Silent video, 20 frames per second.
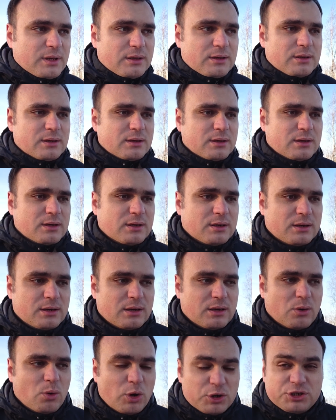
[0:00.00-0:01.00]
э,
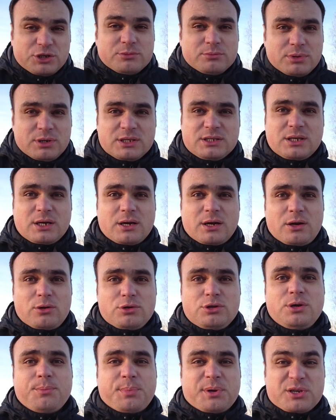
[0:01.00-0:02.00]
очень быстро
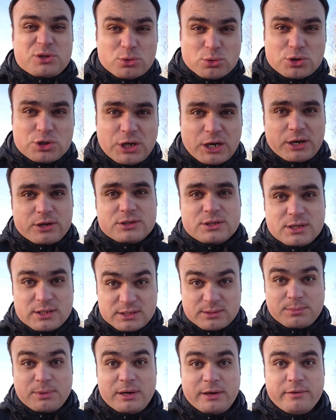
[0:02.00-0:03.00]
люди простужаются и
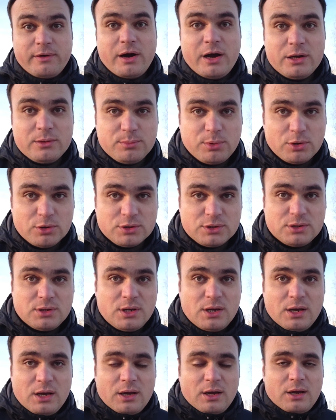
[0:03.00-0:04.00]
заболевают просто.
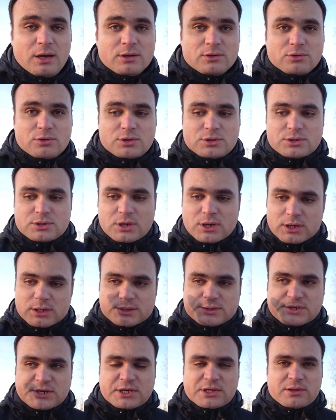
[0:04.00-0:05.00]
То есть
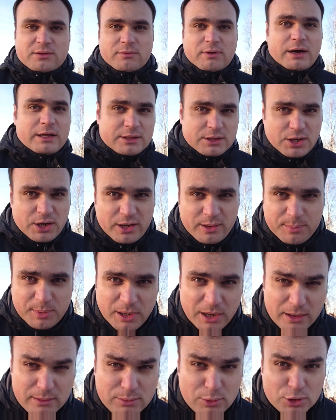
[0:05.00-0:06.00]
день, два, три
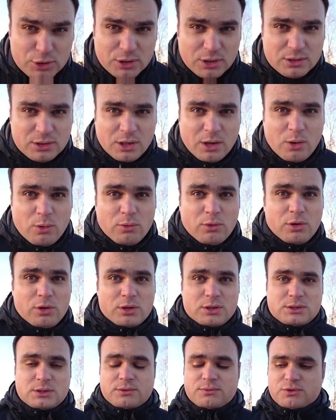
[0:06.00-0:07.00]
поработал на
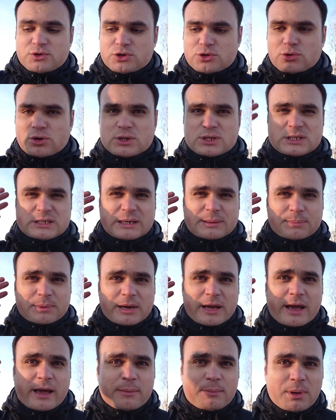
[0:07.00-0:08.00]
холоде, все, с
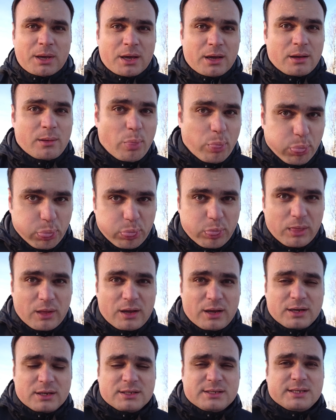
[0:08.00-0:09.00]
соплями
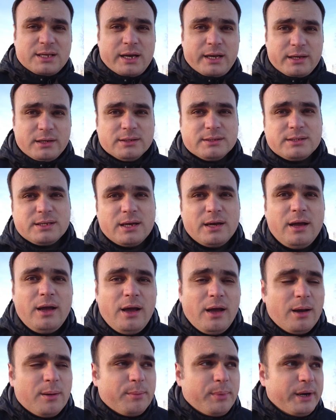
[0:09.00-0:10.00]
слился.
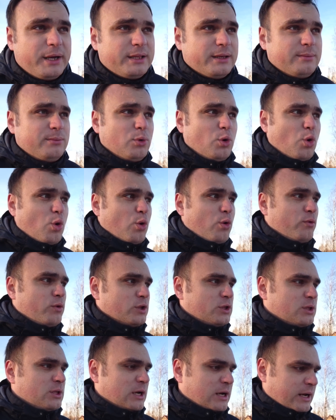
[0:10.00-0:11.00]
Поэтому
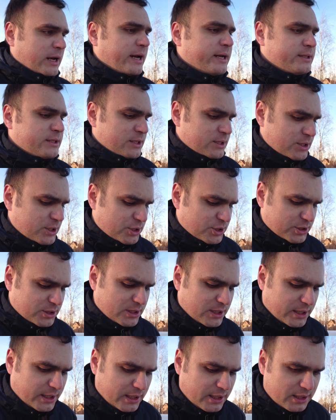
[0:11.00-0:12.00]
вот такая
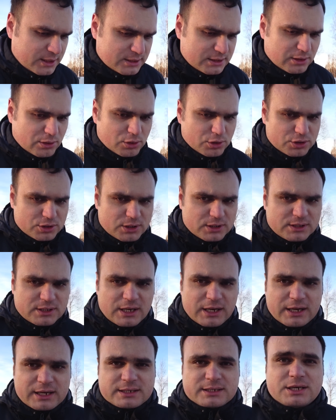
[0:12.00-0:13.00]
техническая есть сложность.
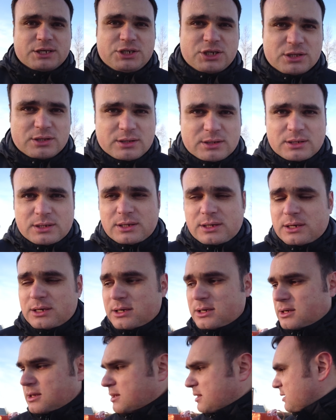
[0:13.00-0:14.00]
Значит,
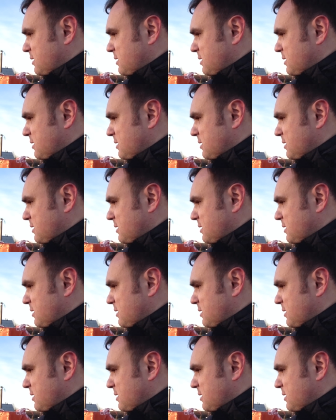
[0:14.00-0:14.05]
э,